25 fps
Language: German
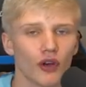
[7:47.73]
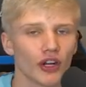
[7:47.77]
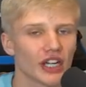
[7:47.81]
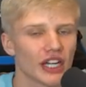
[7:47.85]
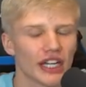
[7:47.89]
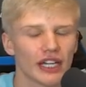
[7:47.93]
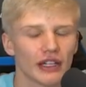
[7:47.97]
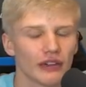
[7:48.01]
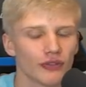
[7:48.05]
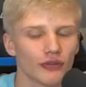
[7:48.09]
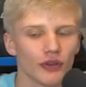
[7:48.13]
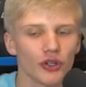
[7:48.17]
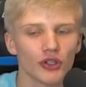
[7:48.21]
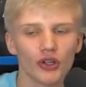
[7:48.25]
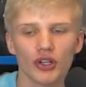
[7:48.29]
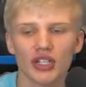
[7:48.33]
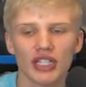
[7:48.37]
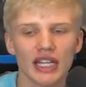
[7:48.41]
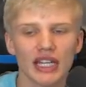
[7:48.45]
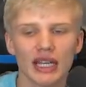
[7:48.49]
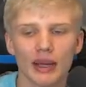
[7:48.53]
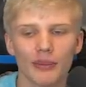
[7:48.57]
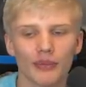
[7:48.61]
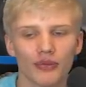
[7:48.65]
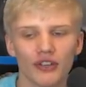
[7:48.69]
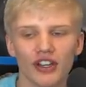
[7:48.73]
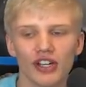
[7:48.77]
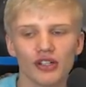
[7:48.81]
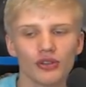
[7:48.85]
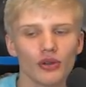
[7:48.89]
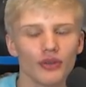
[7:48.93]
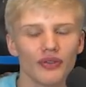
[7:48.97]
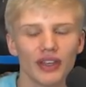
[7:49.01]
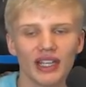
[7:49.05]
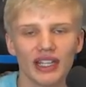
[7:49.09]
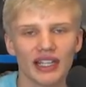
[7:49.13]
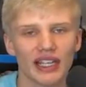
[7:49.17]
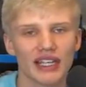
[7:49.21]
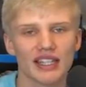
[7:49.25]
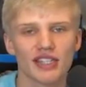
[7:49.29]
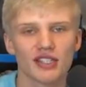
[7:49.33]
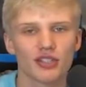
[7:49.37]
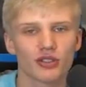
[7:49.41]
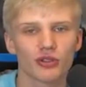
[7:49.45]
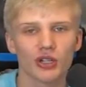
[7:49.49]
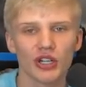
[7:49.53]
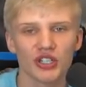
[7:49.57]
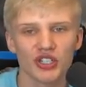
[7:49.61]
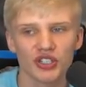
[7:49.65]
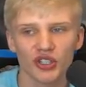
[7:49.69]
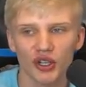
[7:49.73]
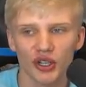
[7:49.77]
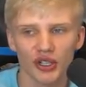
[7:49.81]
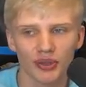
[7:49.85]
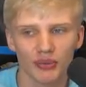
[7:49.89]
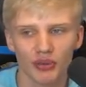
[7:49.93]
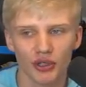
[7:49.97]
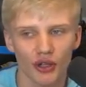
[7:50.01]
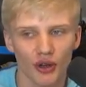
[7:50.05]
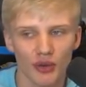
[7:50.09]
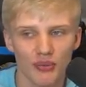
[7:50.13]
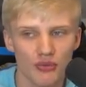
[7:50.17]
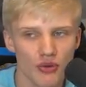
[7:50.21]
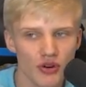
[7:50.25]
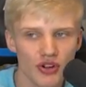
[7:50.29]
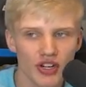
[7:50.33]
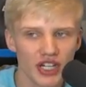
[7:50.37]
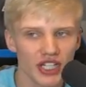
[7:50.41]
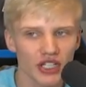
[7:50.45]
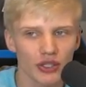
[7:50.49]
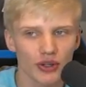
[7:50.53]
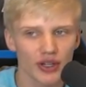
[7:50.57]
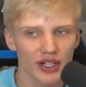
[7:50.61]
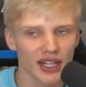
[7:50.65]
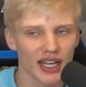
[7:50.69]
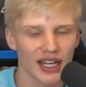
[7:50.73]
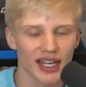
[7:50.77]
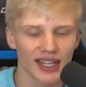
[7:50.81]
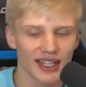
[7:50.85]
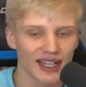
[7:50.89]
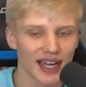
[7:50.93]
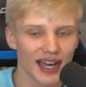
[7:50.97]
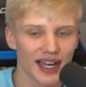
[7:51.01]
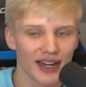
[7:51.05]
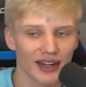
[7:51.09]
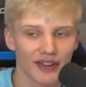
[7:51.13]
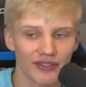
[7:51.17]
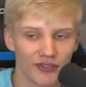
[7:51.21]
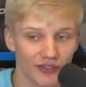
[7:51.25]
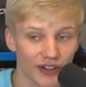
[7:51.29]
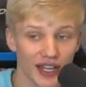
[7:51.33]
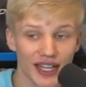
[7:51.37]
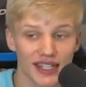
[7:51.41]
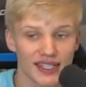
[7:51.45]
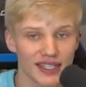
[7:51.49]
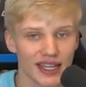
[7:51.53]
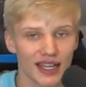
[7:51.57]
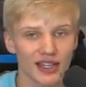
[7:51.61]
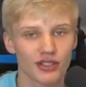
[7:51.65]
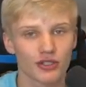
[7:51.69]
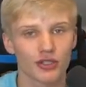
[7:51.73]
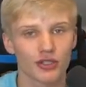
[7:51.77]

Wirklich, ich würde euch nicht empfehlen, nur wegen jetzt stretcht euch einen neuen Monitor oder gar einen Fernseher